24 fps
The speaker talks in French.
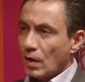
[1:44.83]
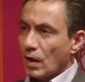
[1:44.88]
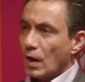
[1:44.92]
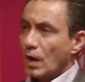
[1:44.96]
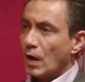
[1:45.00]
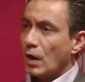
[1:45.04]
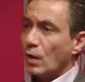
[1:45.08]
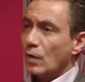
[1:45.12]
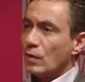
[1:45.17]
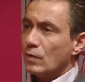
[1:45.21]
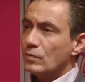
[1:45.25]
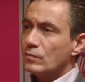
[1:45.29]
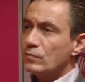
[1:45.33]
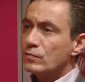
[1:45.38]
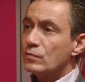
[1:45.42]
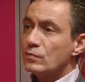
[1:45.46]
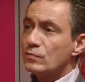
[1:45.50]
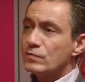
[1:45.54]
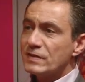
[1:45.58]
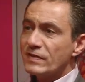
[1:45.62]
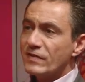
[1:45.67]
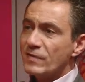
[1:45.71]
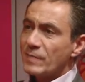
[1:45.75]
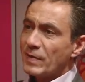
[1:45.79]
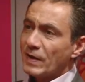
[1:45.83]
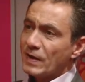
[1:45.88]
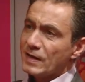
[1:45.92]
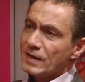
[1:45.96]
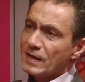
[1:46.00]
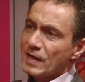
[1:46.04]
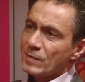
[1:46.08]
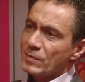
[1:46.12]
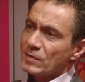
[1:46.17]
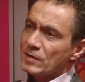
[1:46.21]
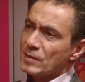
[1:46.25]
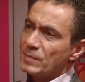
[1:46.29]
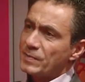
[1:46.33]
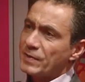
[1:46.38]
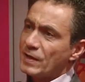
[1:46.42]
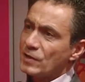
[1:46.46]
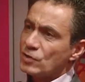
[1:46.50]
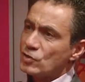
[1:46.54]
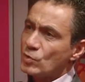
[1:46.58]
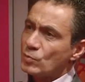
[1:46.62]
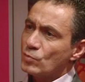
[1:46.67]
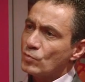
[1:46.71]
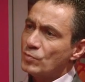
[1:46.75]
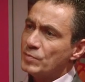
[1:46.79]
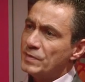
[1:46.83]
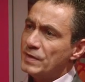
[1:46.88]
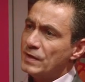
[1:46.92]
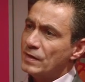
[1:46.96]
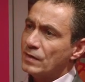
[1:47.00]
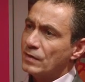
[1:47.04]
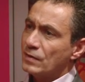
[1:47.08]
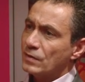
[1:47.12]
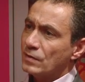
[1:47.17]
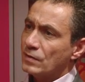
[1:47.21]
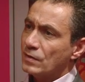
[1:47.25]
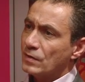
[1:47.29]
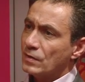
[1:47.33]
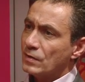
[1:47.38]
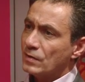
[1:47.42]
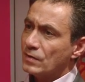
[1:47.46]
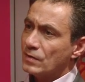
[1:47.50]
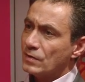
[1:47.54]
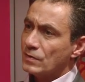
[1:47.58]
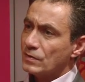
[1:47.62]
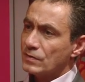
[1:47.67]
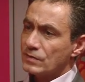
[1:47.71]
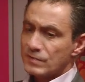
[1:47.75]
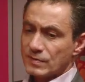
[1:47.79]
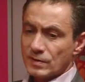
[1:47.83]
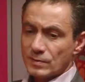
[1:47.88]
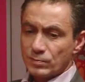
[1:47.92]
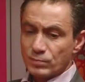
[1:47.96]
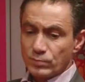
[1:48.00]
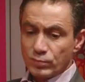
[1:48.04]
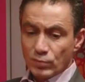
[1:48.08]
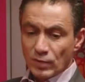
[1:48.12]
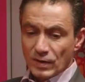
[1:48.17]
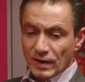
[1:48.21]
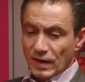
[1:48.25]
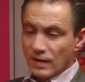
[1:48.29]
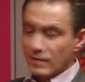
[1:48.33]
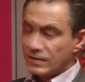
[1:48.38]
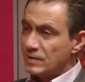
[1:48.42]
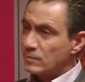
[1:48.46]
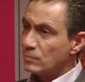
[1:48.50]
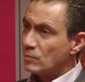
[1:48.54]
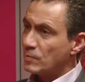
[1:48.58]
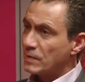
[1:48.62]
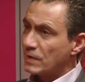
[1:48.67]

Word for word: Alors, vous avez parlé également d'applications mobiles. Euh, c'est pour quel type de